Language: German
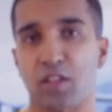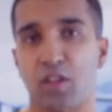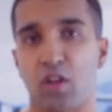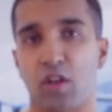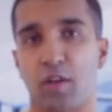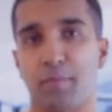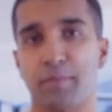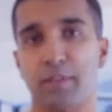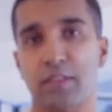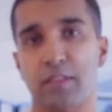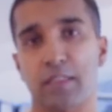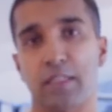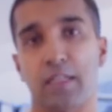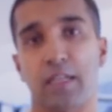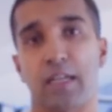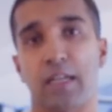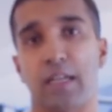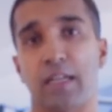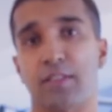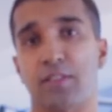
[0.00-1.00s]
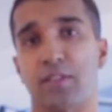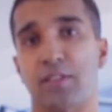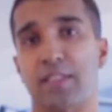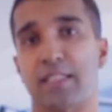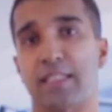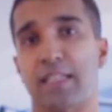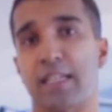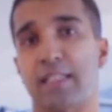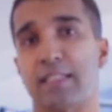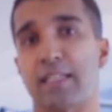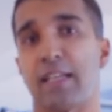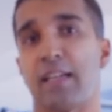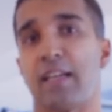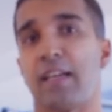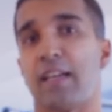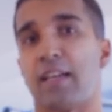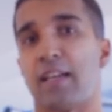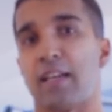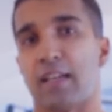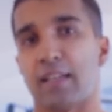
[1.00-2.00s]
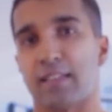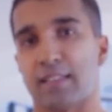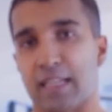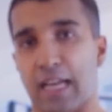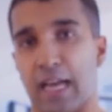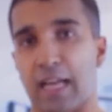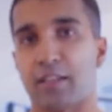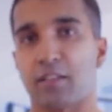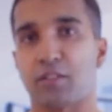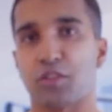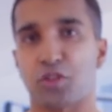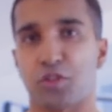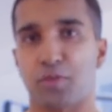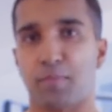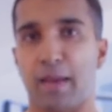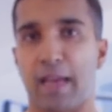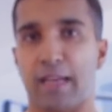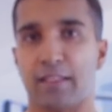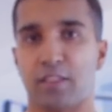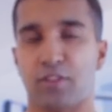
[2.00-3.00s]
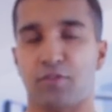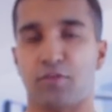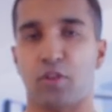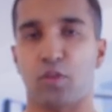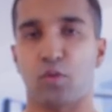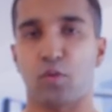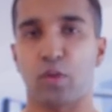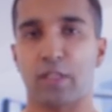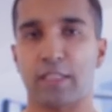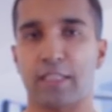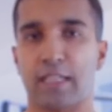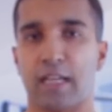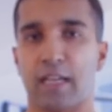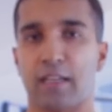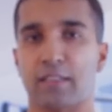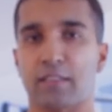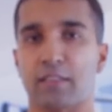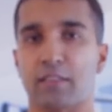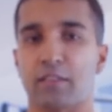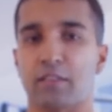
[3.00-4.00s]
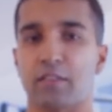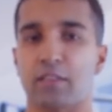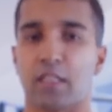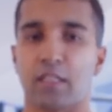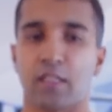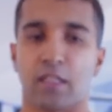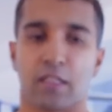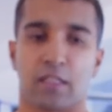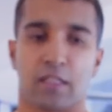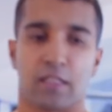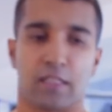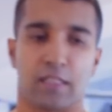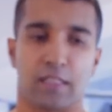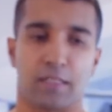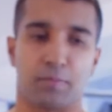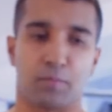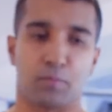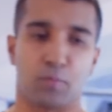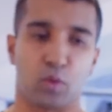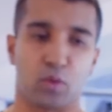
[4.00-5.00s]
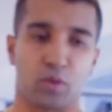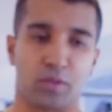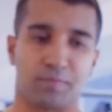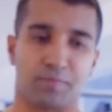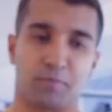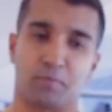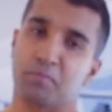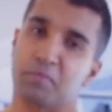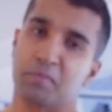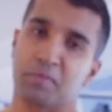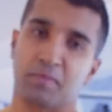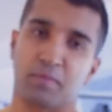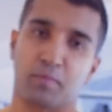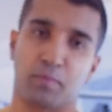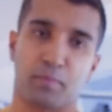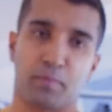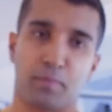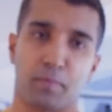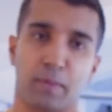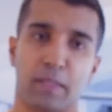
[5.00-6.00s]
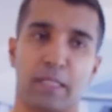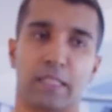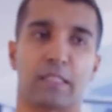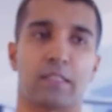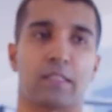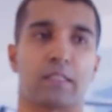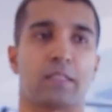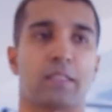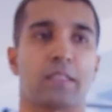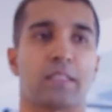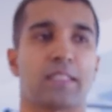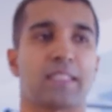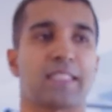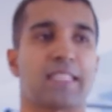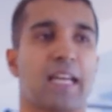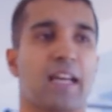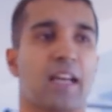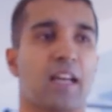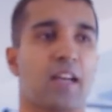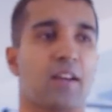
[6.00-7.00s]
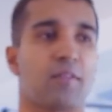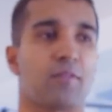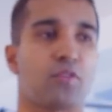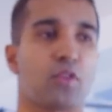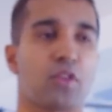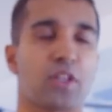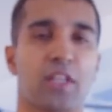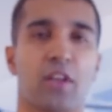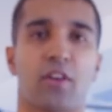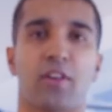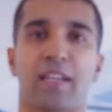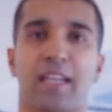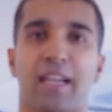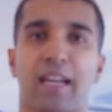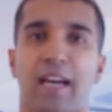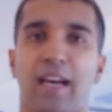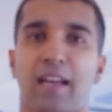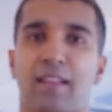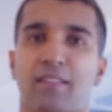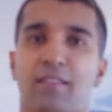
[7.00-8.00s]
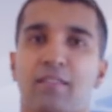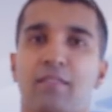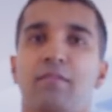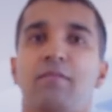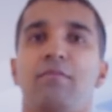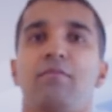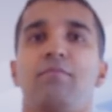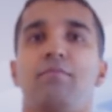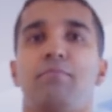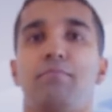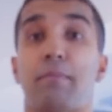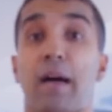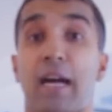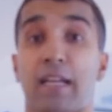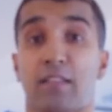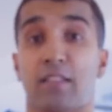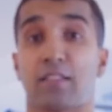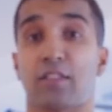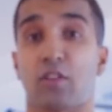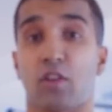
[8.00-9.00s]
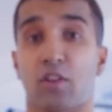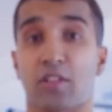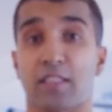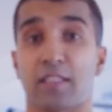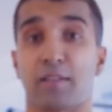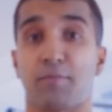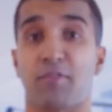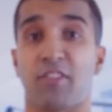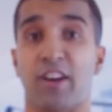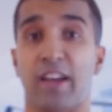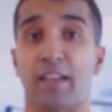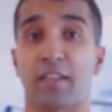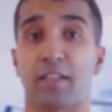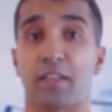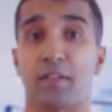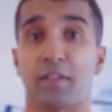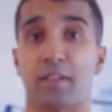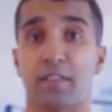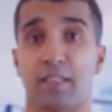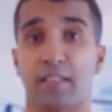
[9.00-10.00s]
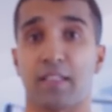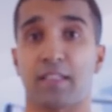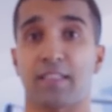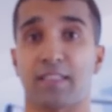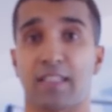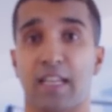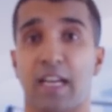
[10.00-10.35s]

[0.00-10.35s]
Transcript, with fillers: kommt. Ja? Also das heißt, es kann Schmerzen verursachen. Ähm, äh, da würde ich euch raten, macht das trotzdem weiter. Ja, das